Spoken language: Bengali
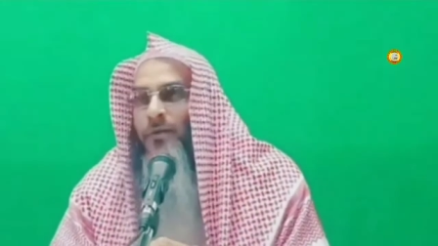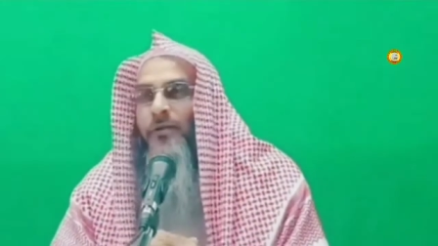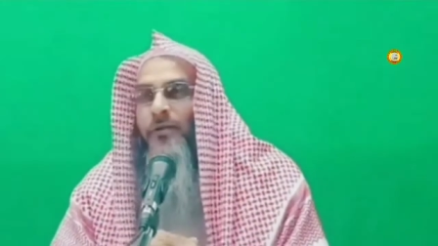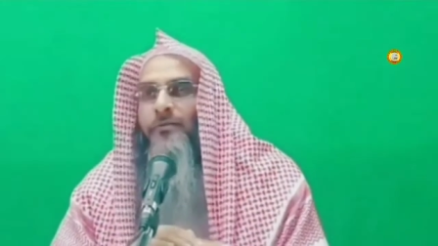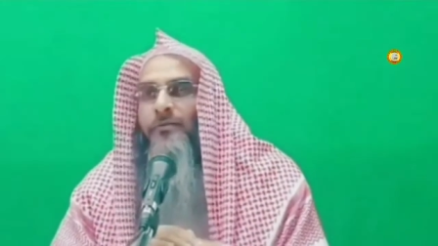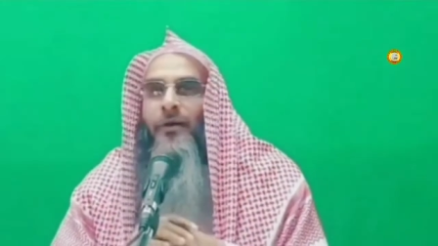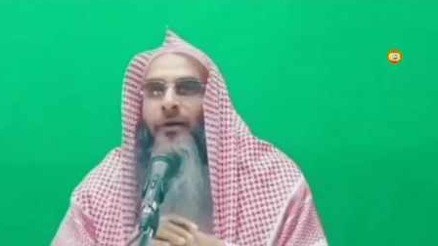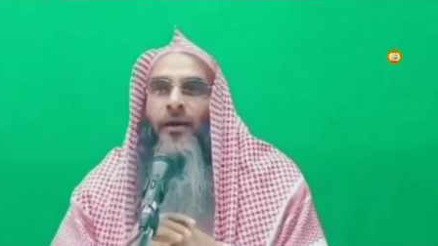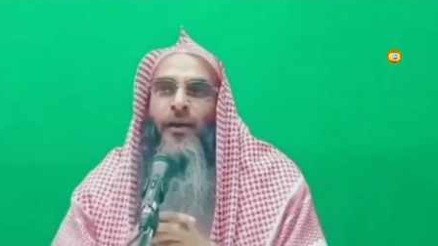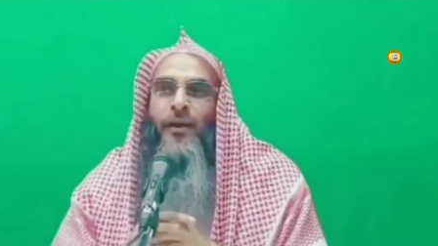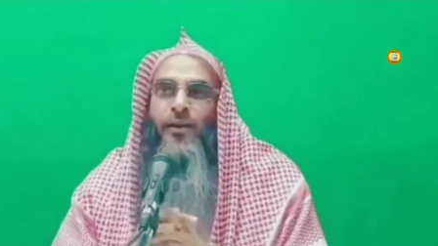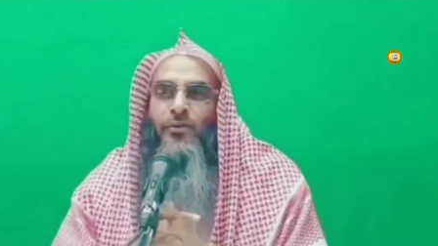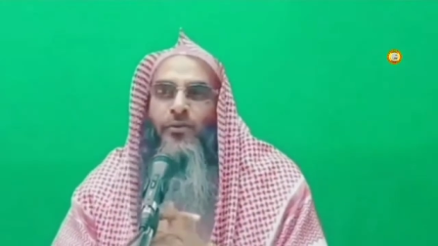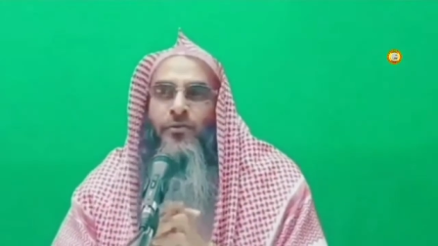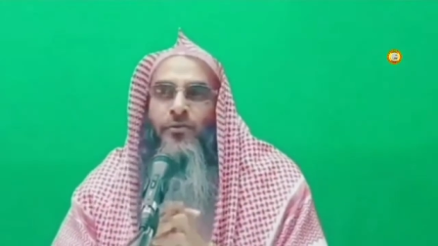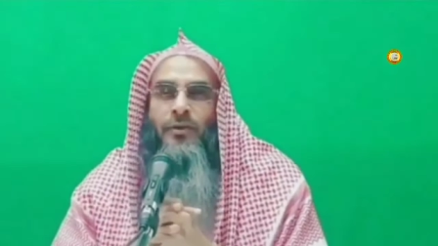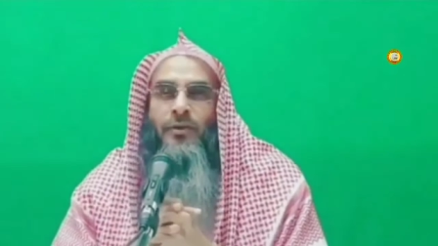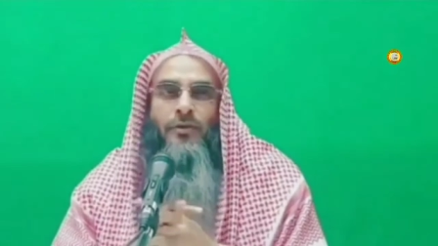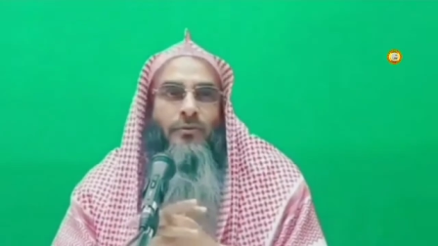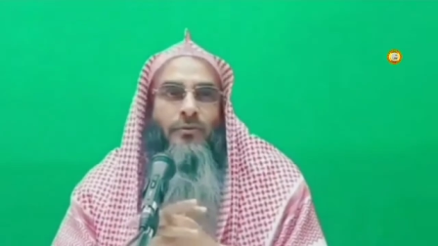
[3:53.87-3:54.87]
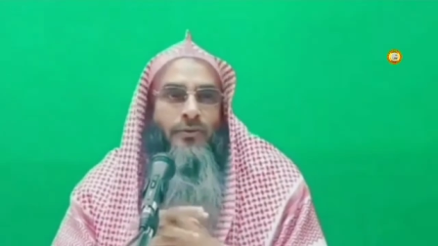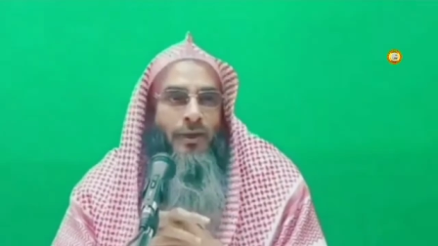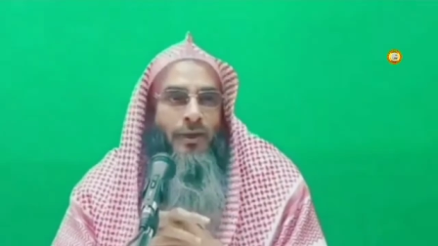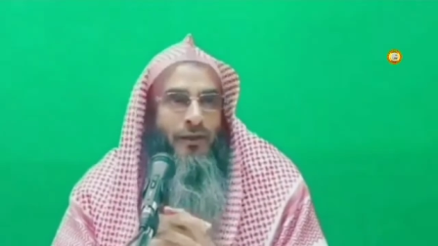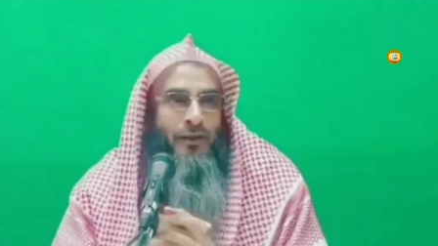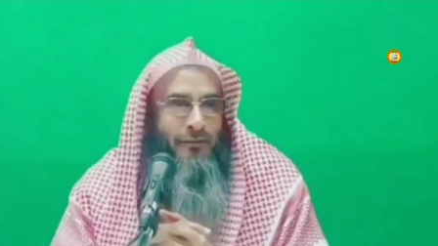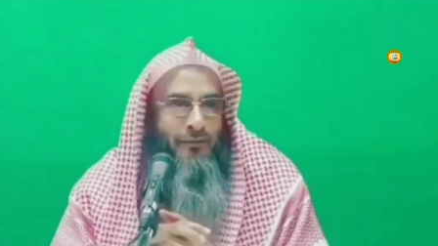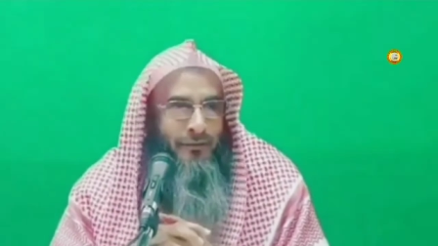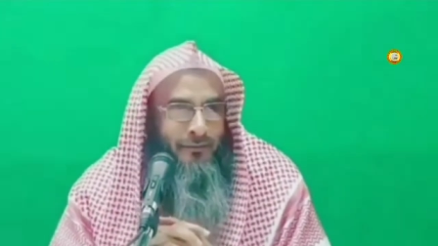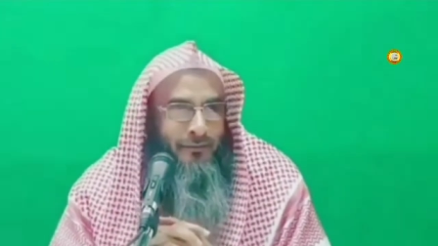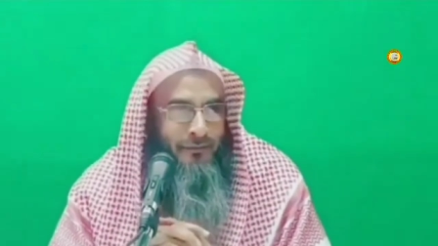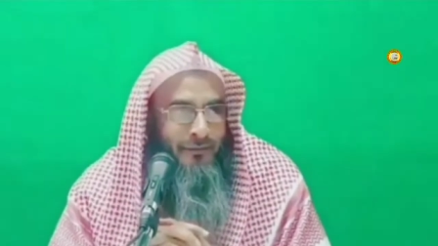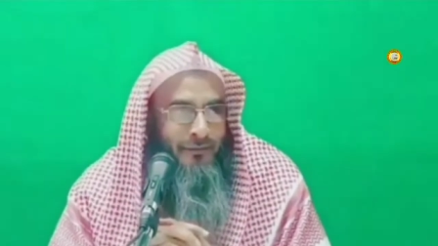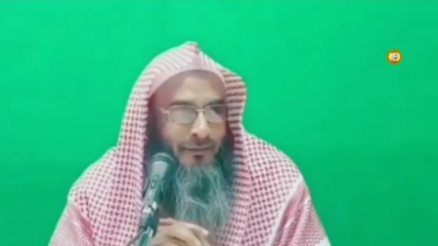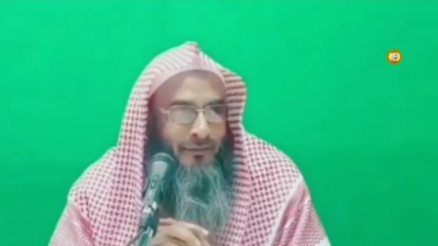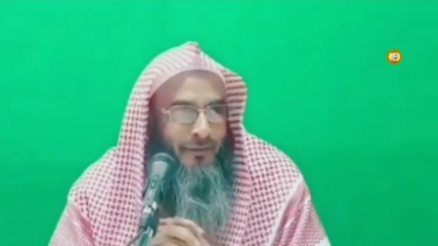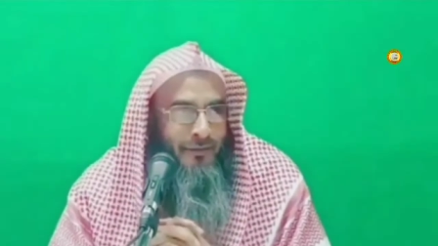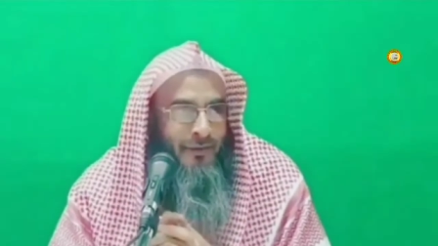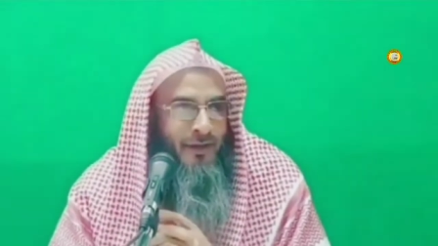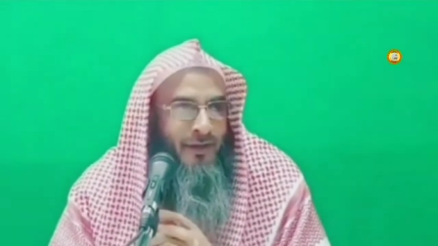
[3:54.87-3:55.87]
আর তাড়াই নিবে দেবতা
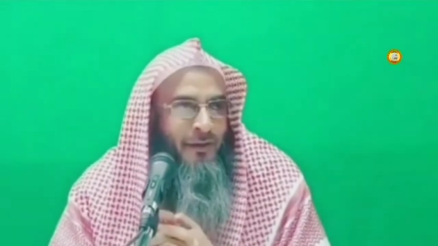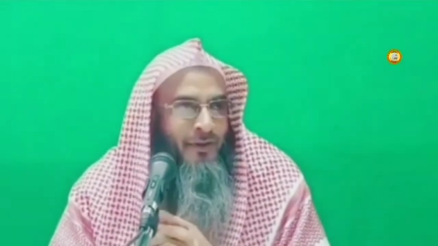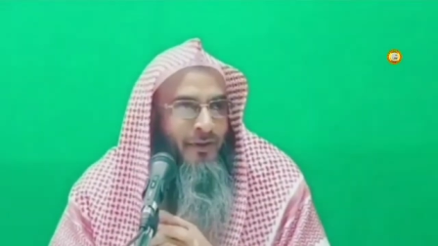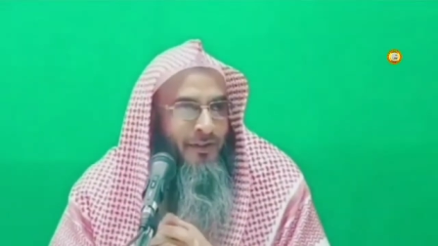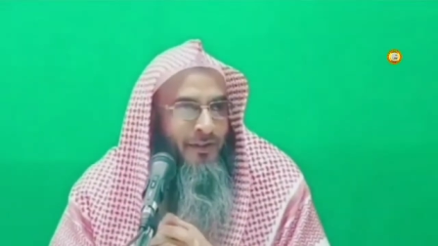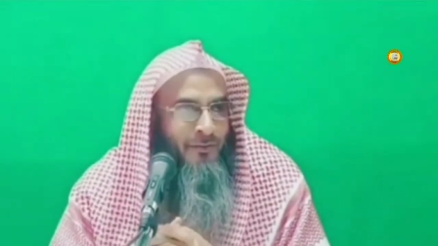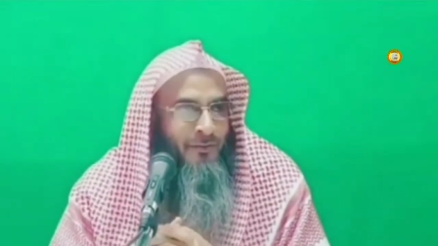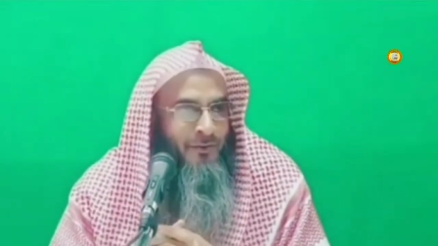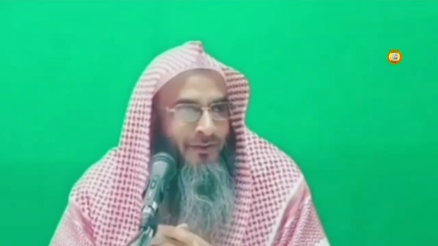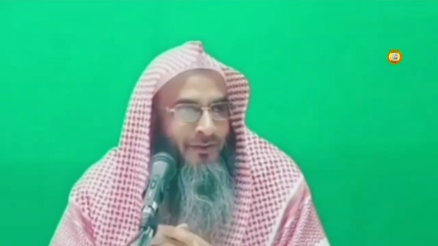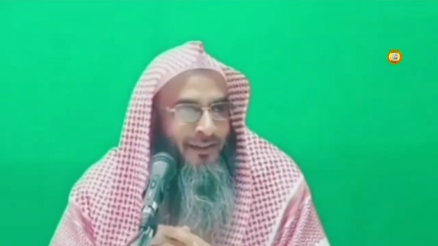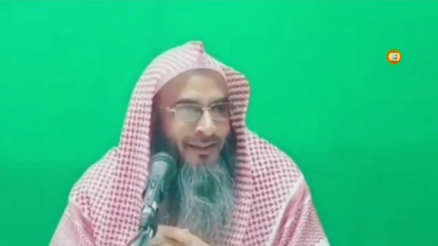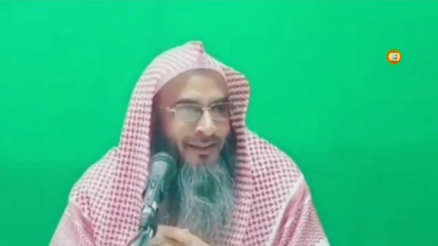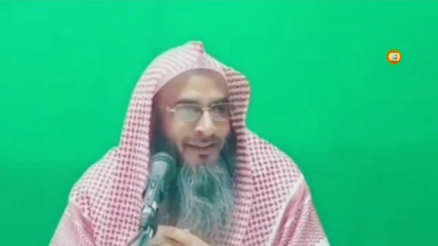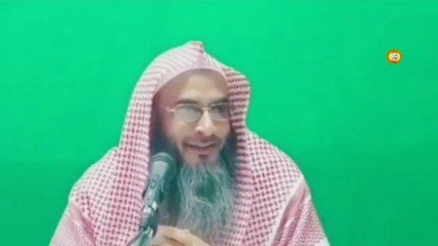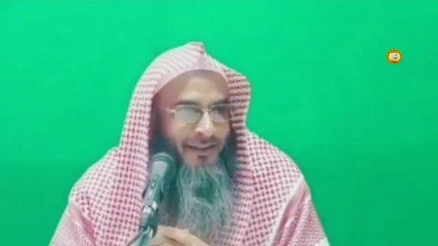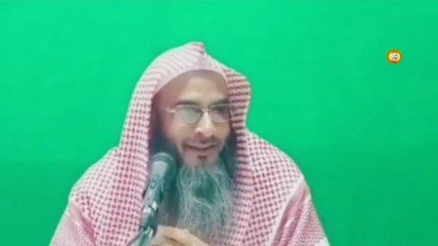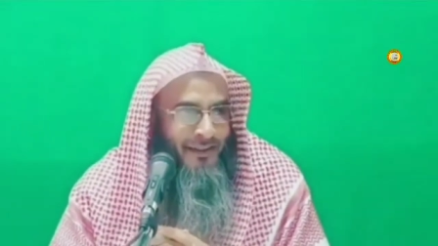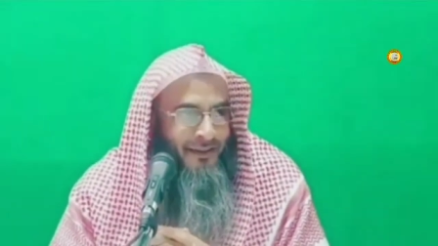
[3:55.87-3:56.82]
ঘরে আমার দেবতা এসছে